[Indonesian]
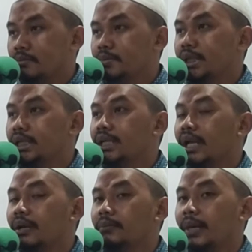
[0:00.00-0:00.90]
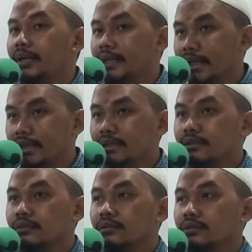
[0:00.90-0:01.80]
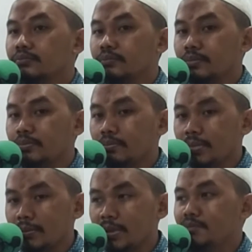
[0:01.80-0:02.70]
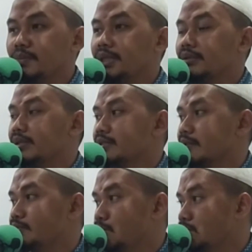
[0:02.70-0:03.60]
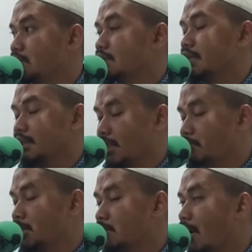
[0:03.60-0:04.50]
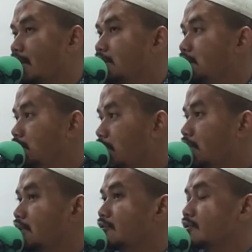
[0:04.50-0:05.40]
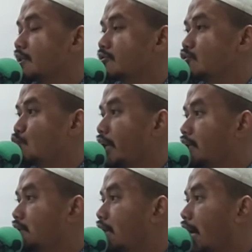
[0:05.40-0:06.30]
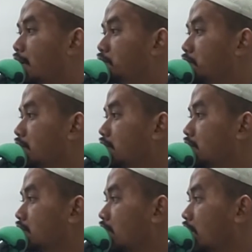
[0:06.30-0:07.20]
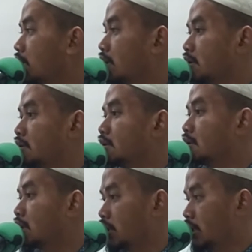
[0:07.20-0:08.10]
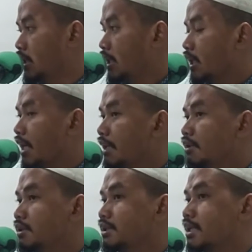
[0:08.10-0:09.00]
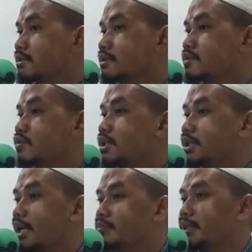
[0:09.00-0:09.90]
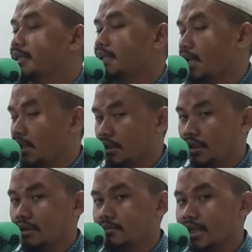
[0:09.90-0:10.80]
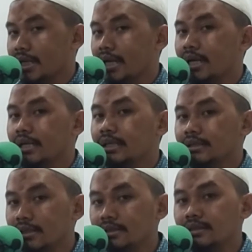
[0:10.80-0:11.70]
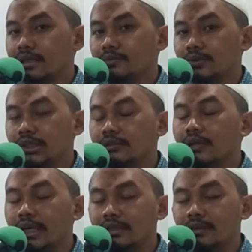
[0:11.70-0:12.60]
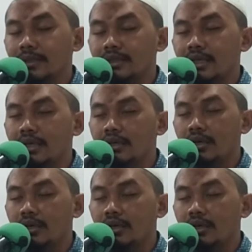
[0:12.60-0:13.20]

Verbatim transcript: bila mana pemimpin tersebut kita mentaatinya itu sesuai dengan perintah Allah kalau tidak sesuai dengan perintah Allah maka kita tidak boleh taat kepada